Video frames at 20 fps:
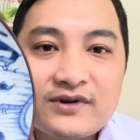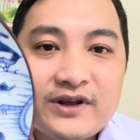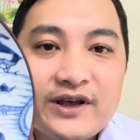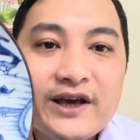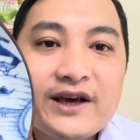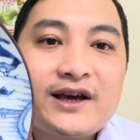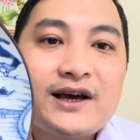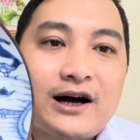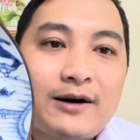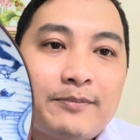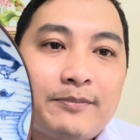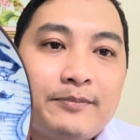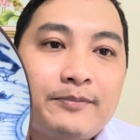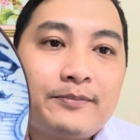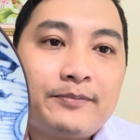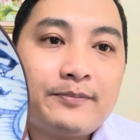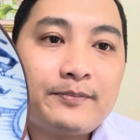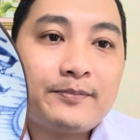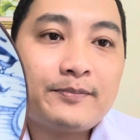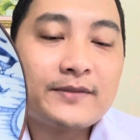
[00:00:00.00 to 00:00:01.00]
ít gặp
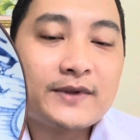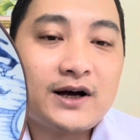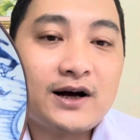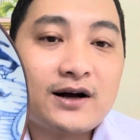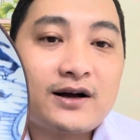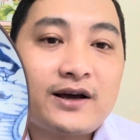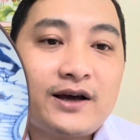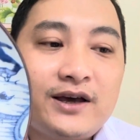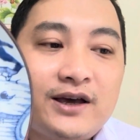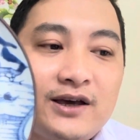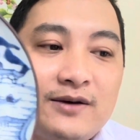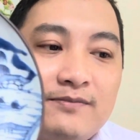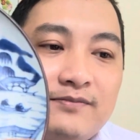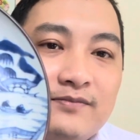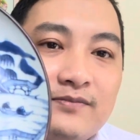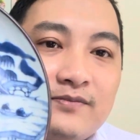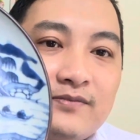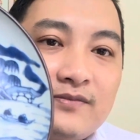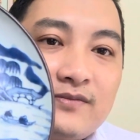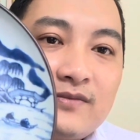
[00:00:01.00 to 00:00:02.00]
cực kỳ hiếm
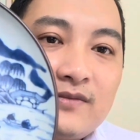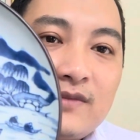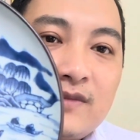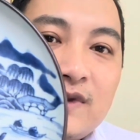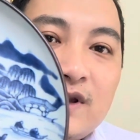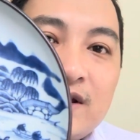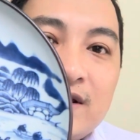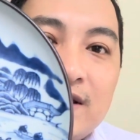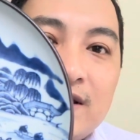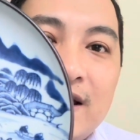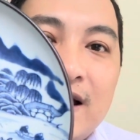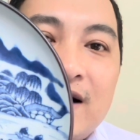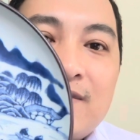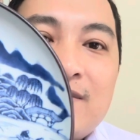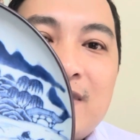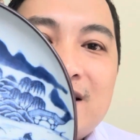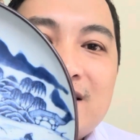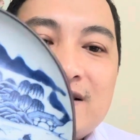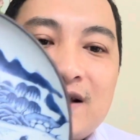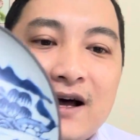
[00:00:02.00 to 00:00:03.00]
dán
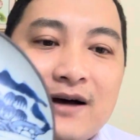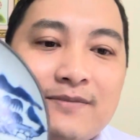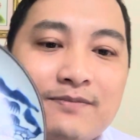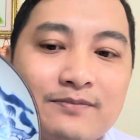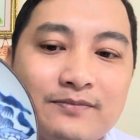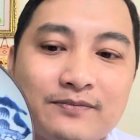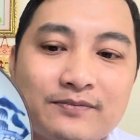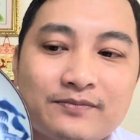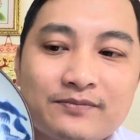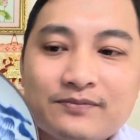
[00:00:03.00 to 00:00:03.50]
bánh sáp